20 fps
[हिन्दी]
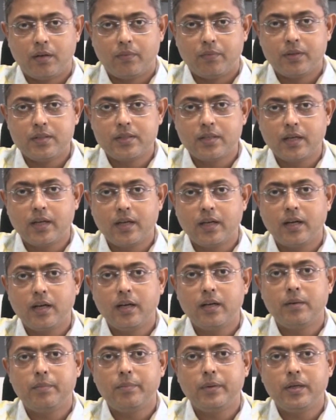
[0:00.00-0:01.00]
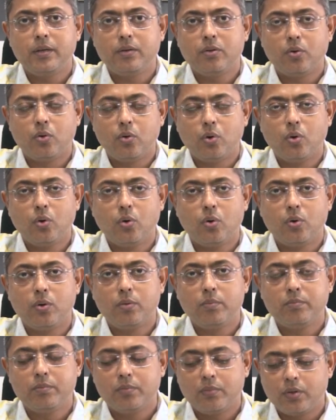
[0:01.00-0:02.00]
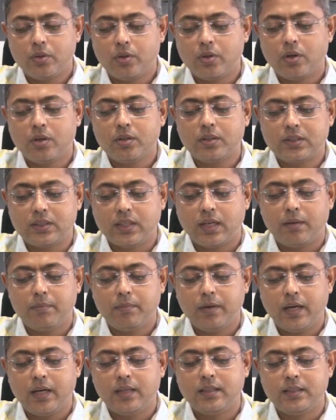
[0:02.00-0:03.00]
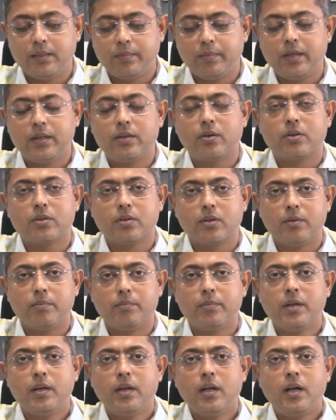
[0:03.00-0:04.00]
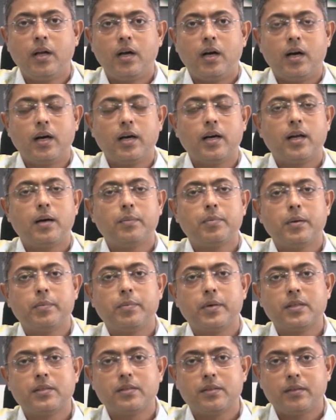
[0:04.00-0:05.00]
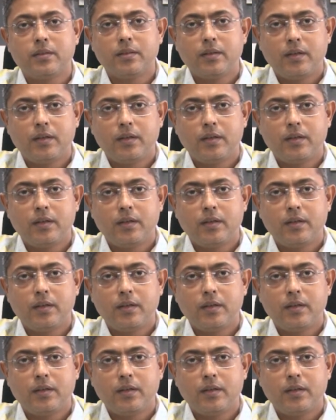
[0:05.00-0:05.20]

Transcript: वंस अगेन आई रिपीट गो होम डॉट जाम एट जी मेल डॉट कॉम अगर आपके पास